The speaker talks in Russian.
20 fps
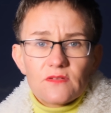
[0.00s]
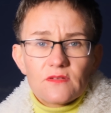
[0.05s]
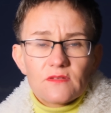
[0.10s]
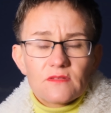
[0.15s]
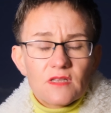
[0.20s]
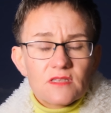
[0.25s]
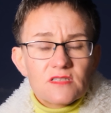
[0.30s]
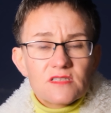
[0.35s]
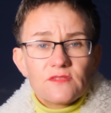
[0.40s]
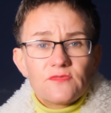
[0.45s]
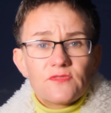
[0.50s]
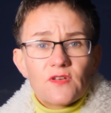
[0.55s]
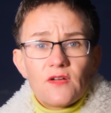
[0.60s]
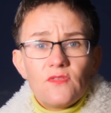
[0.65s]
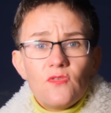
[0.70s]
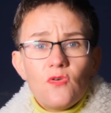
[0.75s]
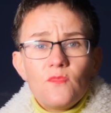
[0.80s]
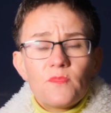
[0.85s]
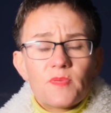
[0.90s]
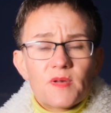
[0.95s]
на
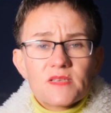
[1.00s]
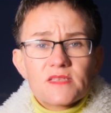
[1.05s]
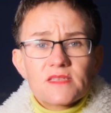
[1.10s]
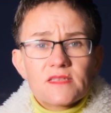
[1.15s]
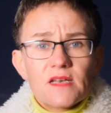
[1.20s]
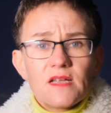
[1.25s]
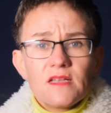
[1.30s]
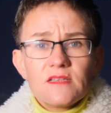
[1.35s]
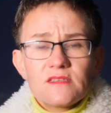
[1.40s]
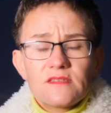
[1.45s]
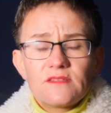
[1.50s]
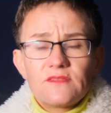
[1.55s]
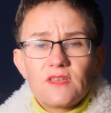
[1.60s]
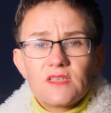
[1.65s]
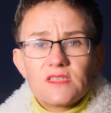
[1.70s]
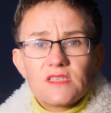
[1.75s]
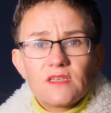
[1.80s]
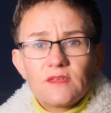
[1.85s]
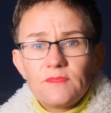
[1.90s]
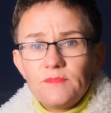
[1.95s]
цифровом пространстве
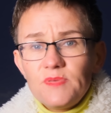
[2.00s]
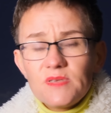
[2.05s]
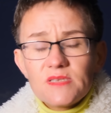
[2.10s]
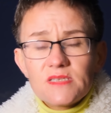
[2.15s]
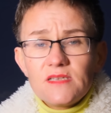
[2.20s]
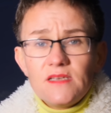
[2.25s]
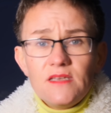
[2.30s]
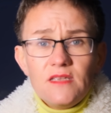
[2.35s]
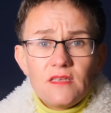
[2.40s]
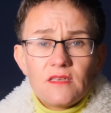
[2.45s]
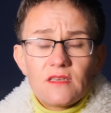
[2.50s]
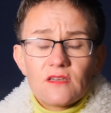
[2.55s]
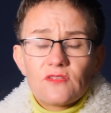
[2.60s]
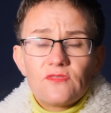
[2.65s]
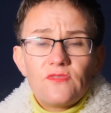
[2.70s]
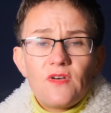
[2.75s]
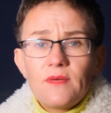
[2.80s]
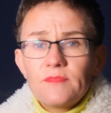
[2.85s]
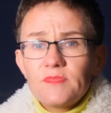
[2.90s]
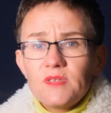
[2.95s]
этих безликих,
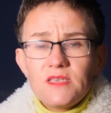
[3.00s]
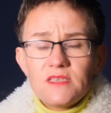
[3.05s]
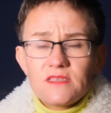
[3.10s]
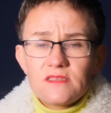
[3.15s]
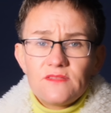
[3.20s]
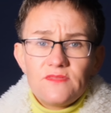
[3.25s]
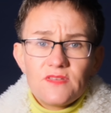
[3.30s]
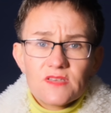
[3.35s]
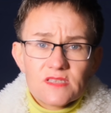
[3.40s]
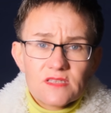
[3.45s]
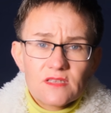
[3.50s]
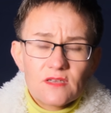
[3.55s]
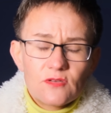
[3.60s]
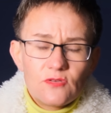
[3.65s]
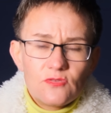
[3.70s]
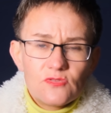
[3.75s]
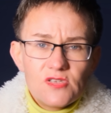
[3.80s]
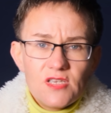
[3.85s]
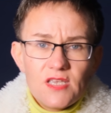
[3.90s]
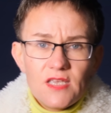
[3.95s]
вам неизвестных
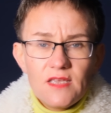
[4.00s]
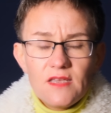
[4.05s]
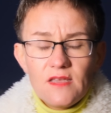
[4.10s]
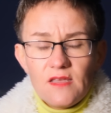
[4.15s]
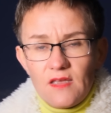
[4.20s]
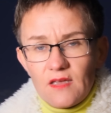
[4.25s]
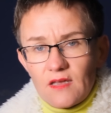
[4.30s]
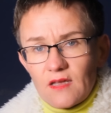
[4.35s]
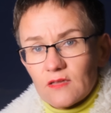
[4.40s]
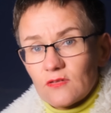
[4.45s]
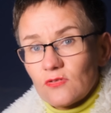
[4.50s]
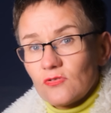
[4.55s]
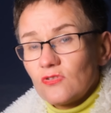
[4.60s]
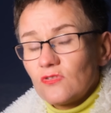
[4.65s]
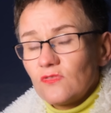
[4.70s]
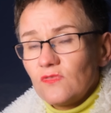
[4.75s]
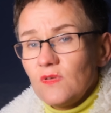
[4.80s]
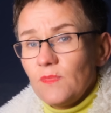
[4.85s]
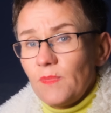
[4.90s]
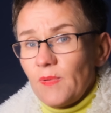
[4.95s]
людей,
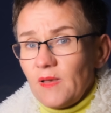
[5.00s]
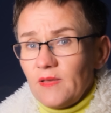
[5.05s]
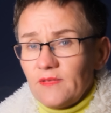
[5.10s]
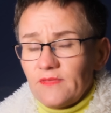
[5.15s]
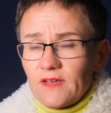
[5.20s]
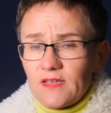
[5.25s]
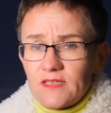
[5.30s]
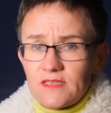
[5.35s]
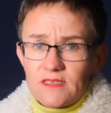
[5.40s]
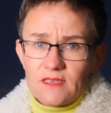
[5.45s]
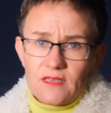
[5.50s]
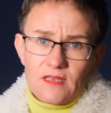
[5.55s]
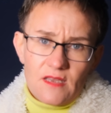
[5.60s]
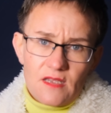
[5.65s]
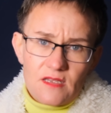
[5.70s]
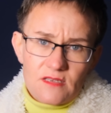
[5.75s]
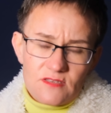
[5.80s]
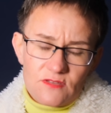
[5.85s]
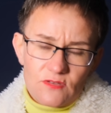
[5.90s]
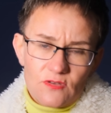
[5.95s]
которых вы поливаете
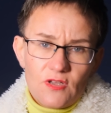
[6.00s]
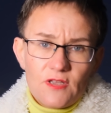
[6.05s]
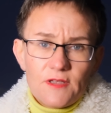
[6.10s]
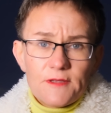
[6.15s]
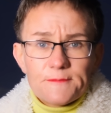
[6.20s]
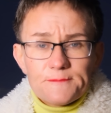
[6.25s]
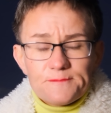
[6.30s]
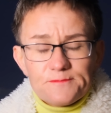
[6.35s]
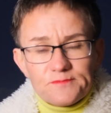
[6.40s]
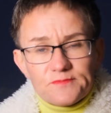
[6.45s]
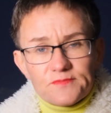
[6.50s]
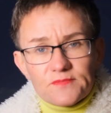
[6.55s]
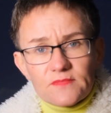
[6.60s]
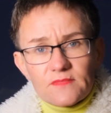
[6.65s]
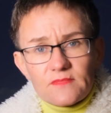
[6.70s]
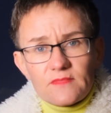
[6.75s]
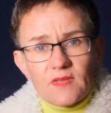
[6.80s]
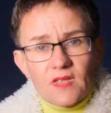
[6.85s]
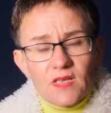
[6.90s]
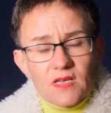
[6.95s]
грязью.
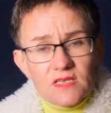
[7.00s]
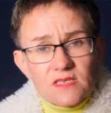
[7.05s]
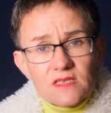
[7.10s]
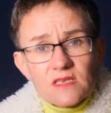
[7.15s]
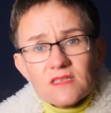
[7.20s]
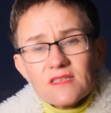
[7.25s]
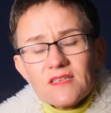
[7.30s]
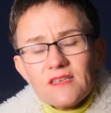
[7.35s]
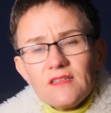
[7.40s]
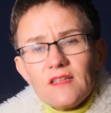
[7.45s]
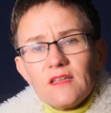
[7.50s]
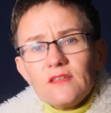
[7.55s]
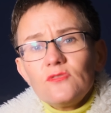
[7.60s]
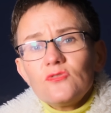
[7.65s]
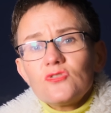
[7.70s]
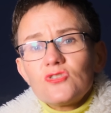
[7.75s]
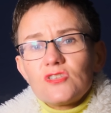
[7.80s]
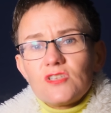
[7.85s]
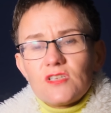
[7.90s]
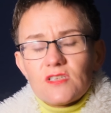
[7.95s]

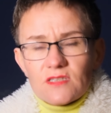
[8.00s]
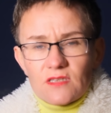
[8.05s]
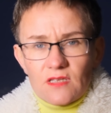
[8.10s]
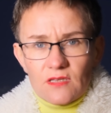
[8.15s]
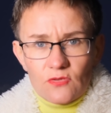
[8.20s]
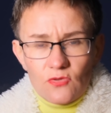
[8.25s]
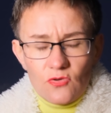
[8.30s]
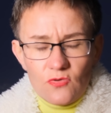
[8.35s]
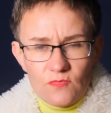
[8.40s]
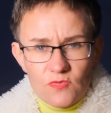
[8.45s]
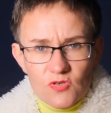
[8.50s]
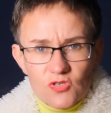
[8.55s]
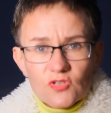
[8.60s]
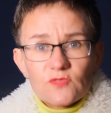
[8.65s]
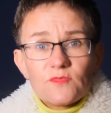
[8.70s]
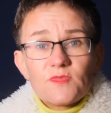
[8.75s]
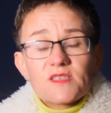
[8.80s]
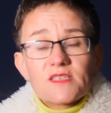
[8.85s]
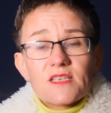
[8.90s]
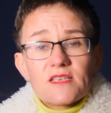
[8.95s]
Сосредоточьтесь на том,
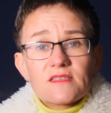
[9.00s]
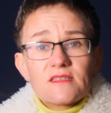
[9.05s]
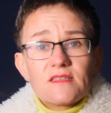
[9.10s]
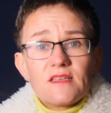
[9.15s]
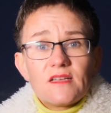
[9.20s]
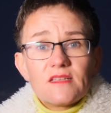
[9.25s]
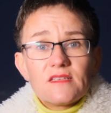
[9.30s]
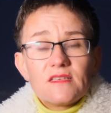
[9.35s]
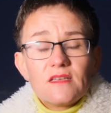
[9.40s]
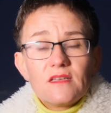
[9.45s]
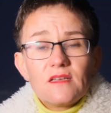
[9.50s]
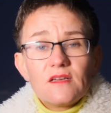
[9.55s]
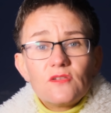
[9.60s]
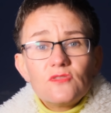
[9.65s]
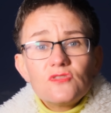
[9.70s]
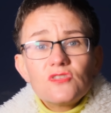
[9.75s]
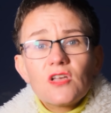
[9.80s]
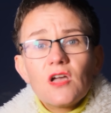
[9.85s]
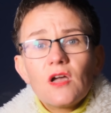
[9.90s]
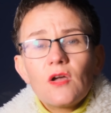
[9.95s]
чтобы создать
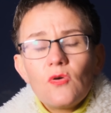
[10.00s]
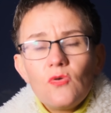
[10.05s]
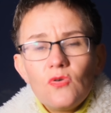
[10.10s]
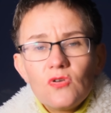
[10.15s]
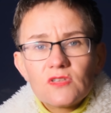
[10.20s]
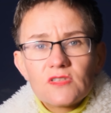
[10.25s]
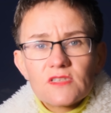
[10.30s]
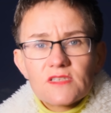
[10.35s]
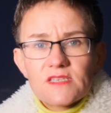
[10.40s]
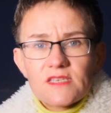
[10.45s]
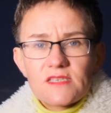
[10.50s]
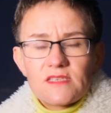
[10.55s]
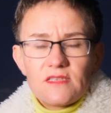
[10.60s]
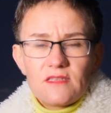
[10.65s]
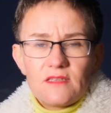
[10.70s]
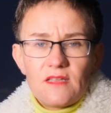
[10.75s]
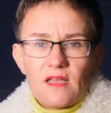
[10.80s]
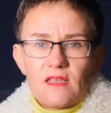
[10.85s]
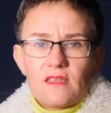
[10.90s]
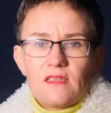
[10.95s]
хоть какое-то
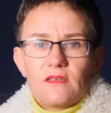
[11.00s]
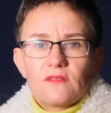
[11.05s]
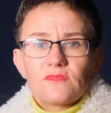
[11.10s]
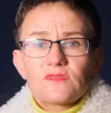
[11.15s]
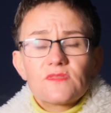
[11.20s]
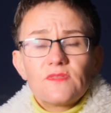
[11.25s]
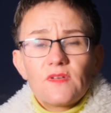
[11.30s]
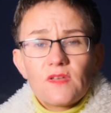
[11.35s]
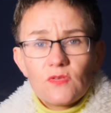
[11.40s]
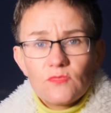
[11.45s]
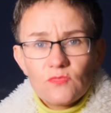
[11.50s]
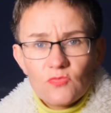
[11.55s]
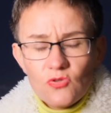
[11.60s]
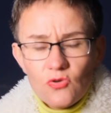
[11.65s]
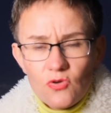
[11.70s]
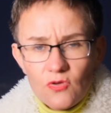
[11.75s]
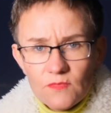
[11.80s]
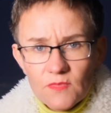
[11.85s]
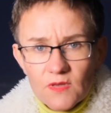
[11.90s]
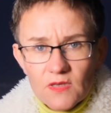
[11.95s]
созидание в своем
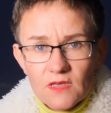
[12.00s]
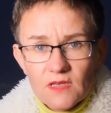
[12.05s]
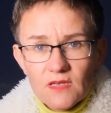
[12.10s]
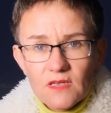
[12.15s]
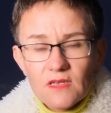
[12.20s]
доме,